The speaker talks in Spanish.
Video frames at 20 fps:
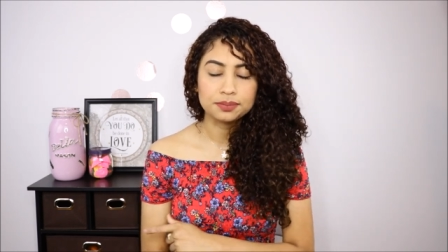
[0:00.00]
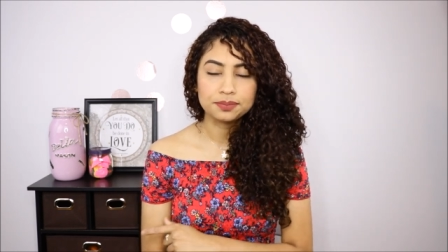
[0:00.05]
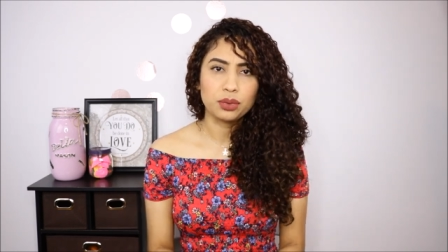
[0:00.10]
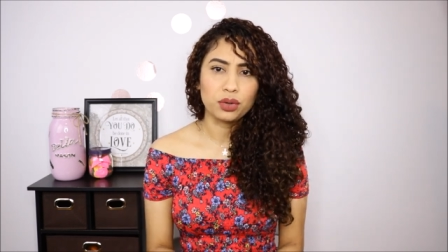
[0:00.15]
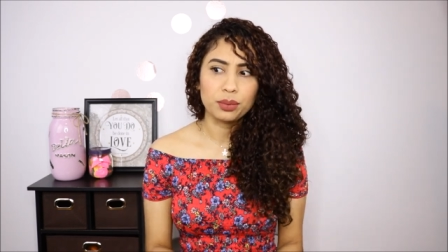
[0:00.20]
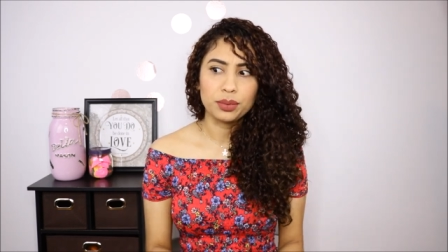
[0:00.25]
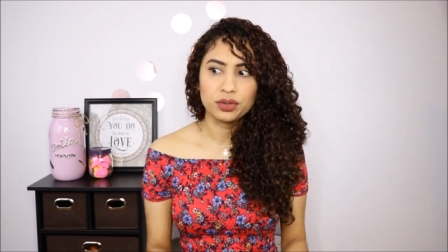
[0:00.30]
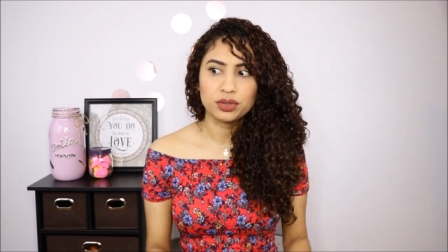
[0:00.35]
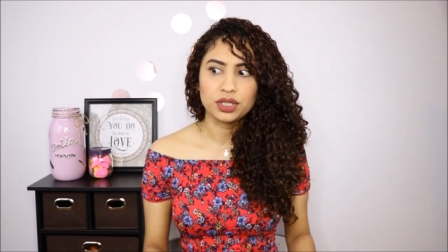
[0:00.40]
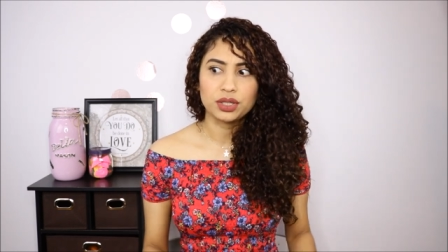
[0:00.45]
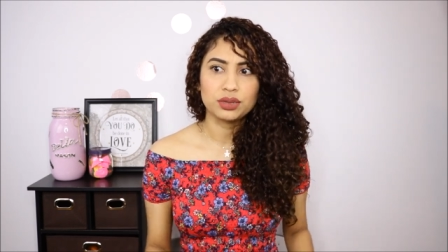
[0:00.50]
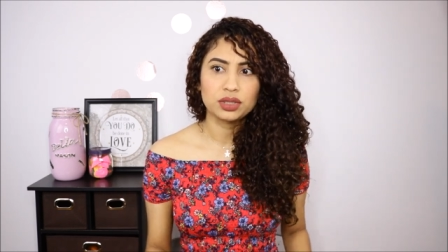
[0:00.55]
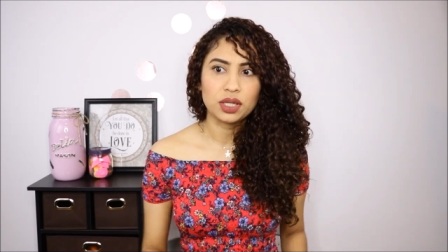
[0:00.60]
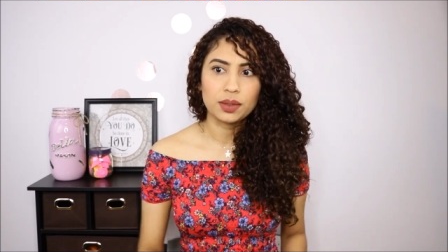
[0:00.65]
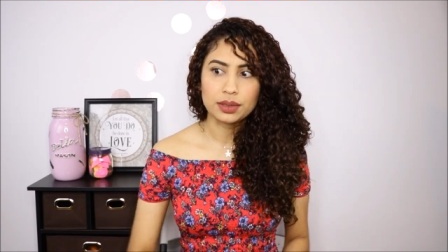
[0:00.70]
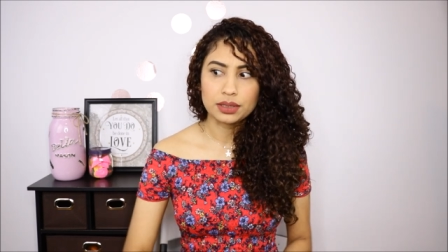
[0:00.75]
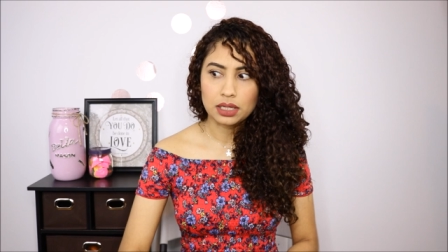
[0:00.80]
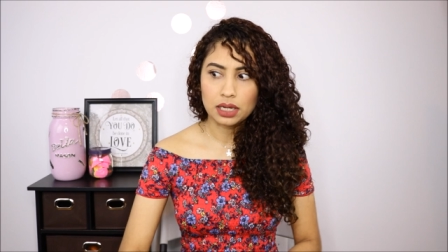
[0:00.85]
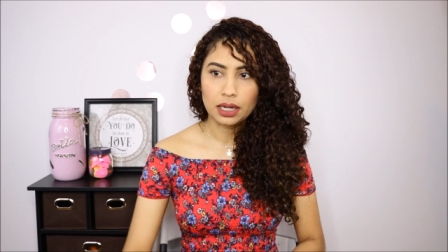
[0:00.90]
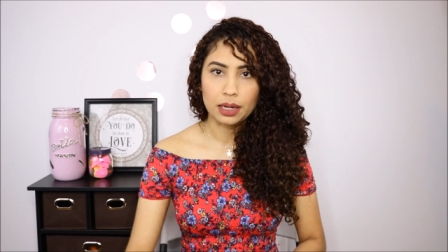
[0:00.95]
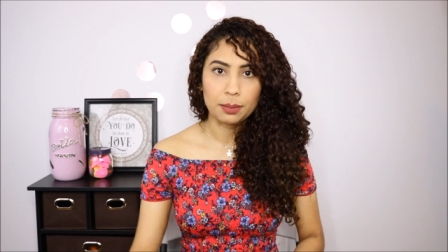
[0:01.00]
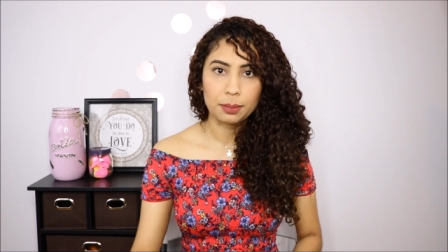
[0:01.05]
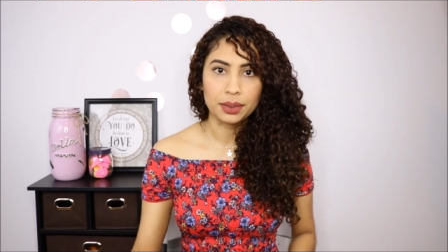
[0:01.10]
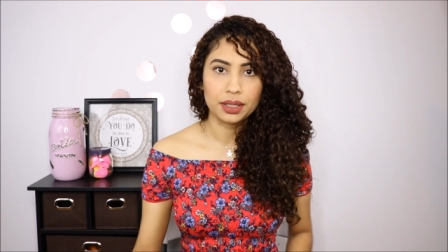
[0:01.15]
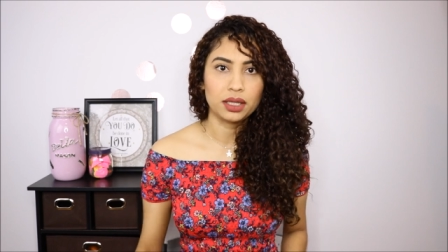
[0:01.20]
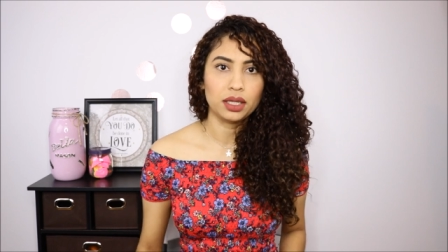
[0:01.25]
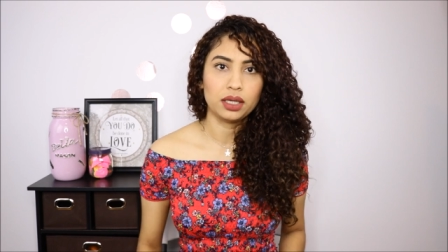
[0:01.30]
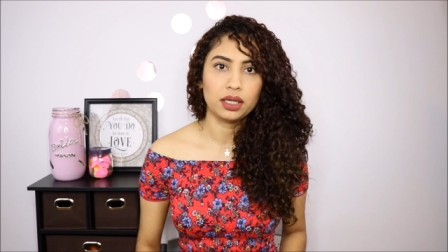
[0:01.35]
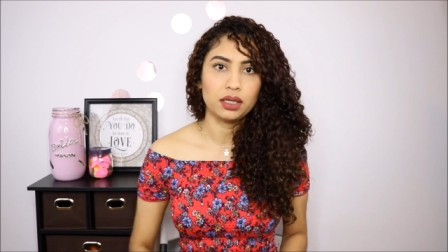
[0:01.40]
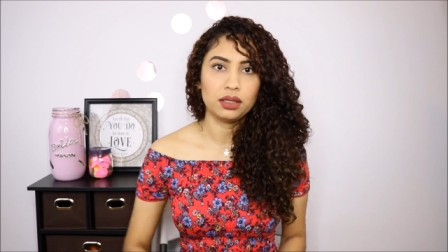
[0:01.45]
por lo menos ya no estaba esa
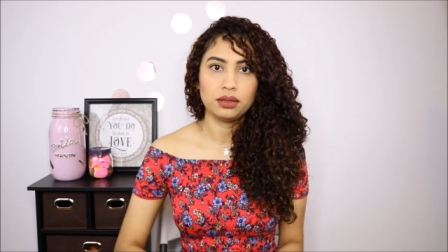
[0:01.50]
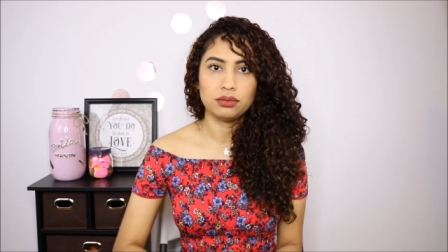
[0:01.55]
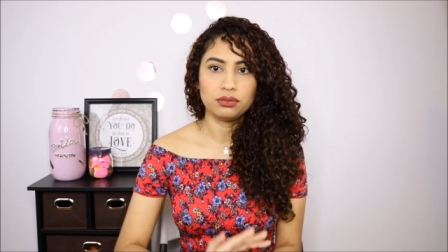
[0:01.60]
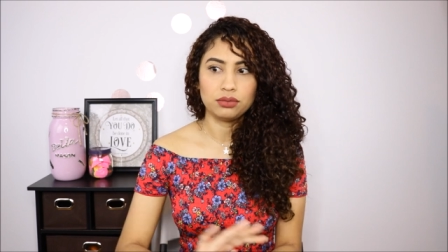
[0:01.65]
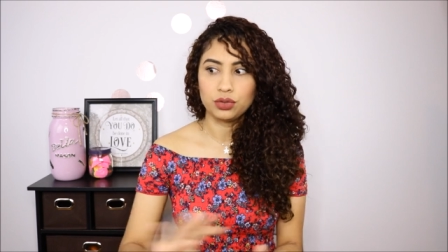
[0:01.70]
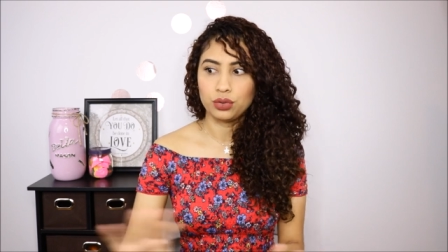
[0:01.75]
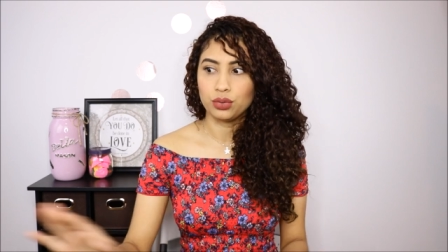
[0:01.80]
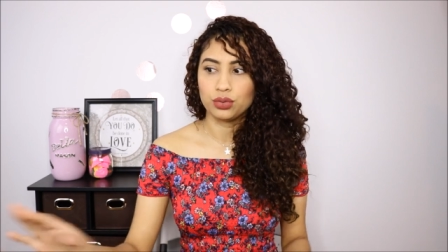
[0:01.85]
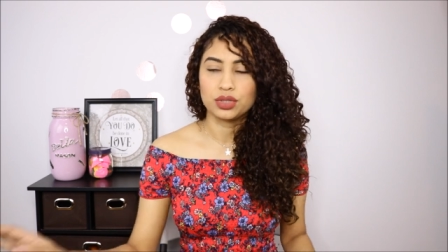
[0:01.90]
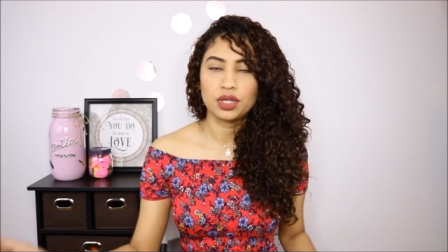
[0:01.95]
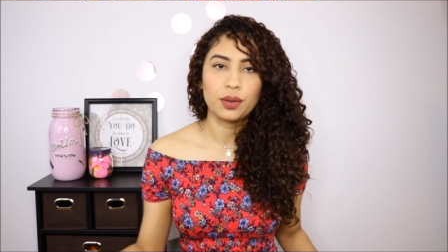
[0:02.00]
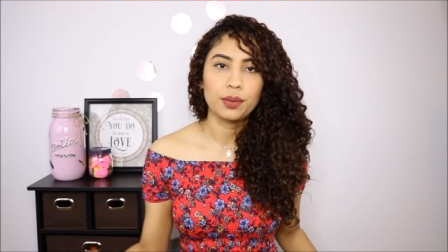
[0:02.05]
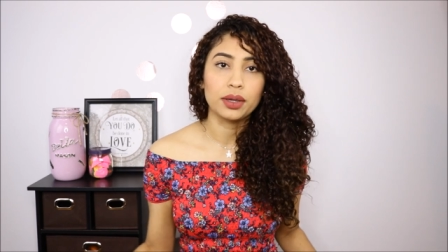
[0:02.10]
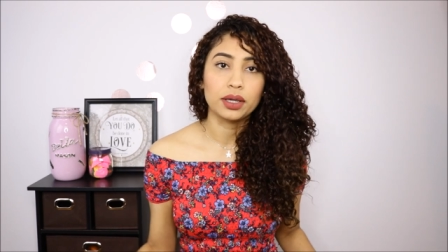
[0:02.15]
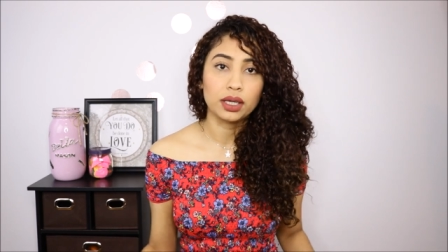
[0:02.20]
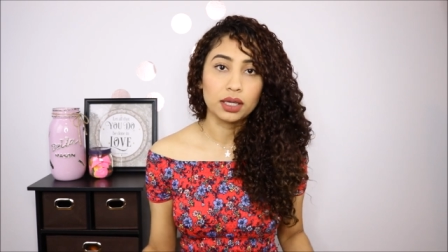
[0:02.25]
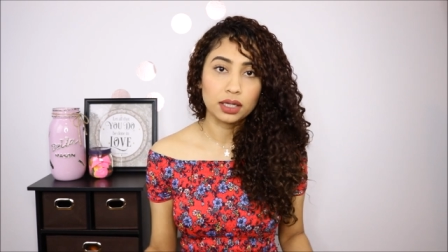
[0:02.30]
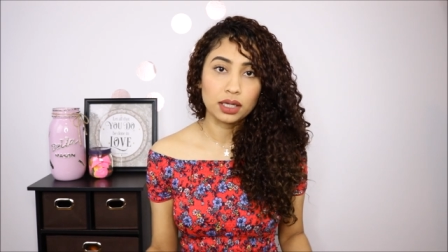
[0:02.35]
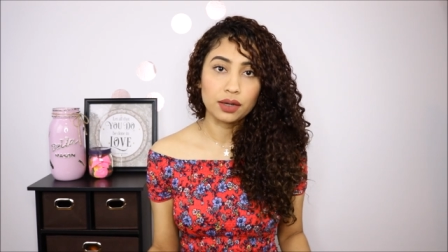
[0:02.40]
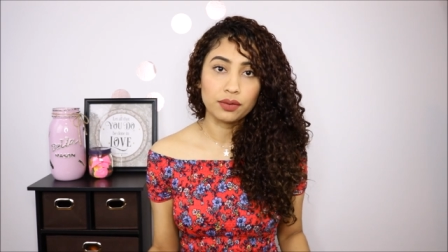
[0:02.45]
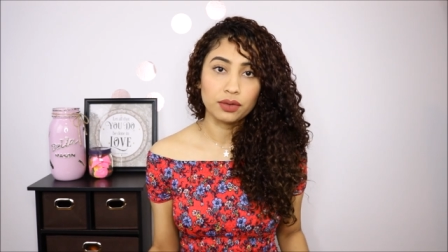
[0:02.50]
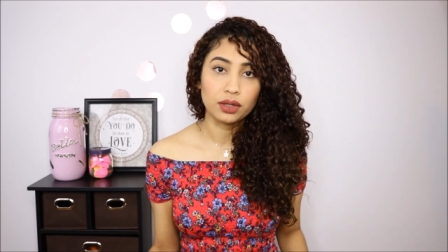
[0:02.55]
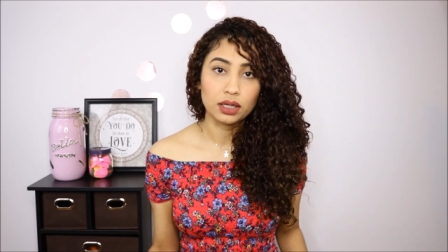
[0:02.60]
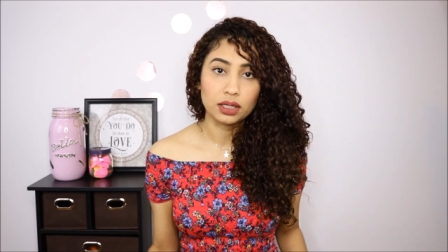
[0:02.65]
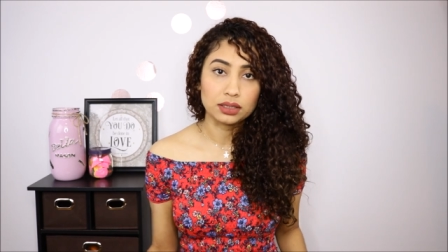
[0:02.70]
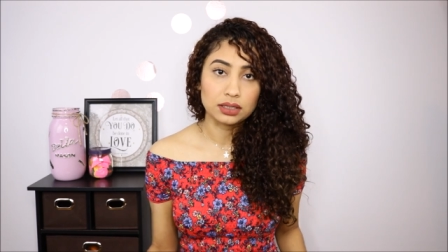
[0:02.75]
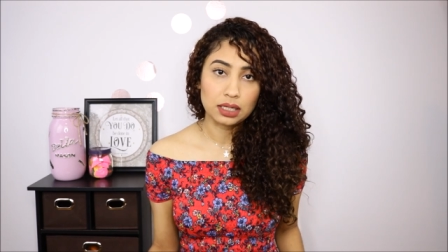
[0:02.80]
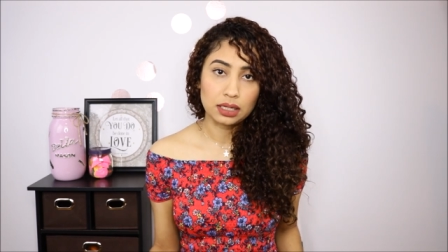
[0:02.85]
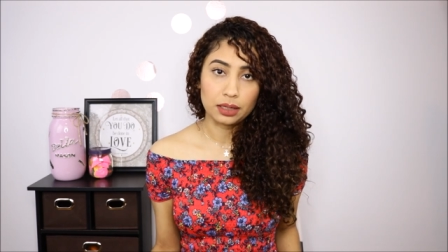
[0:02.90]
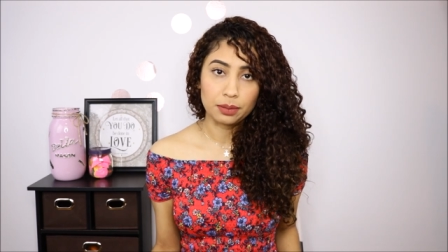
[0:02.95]
carpeta que Dios sabe que, había en
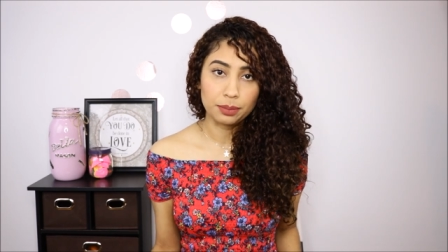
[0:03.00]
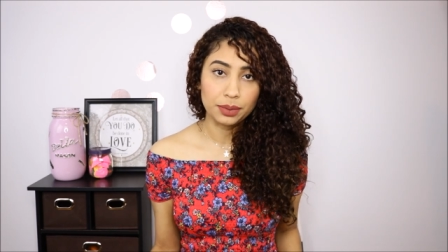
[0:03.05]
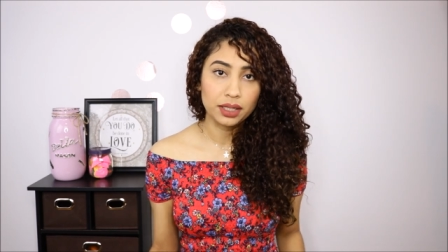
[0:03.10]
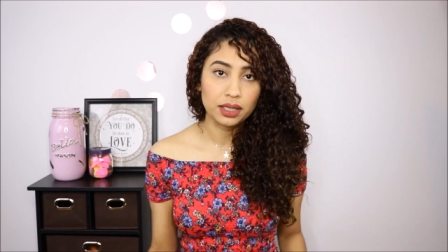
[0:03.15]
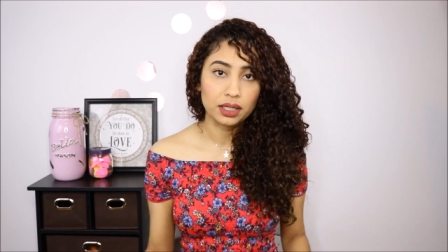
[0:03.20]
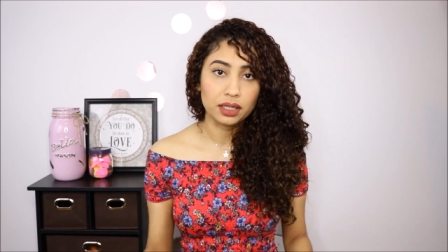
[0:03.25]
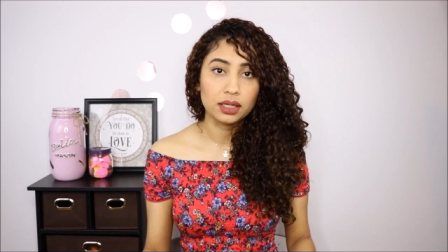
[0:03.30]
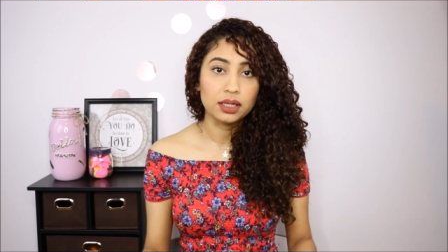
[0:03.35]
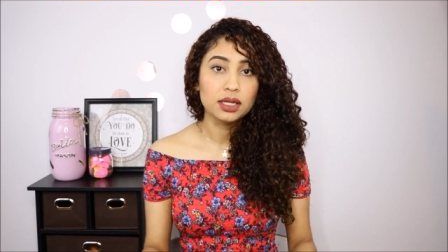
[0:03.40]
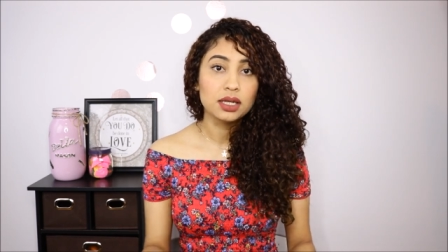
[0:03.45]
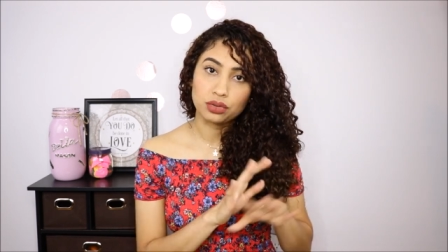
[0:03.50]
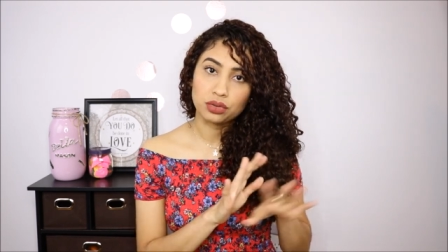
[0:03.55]
esa carpeta.